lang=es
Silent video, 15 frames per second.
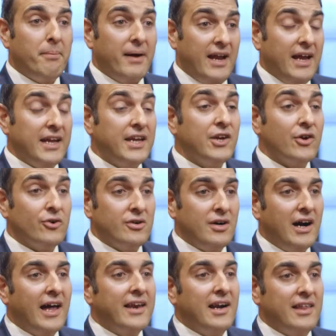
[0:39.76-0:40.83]
Para ello,
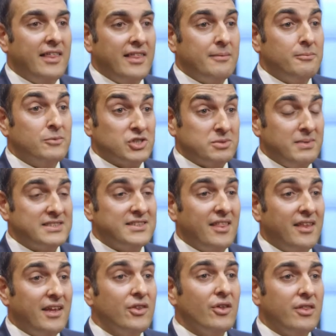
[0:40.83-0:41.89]
analizamos más de
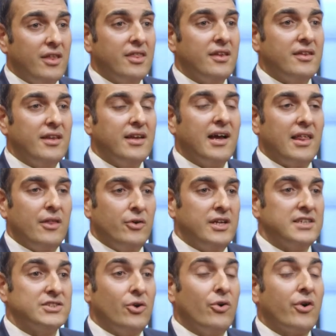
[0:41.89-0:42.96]
110
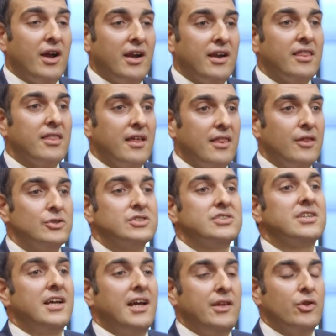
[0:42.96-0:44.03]
indicadores
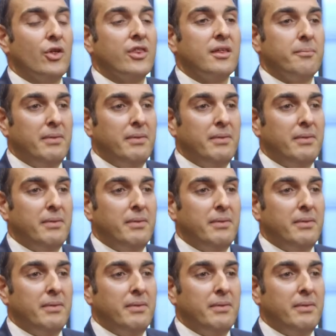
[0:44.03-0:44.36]
organizados en 12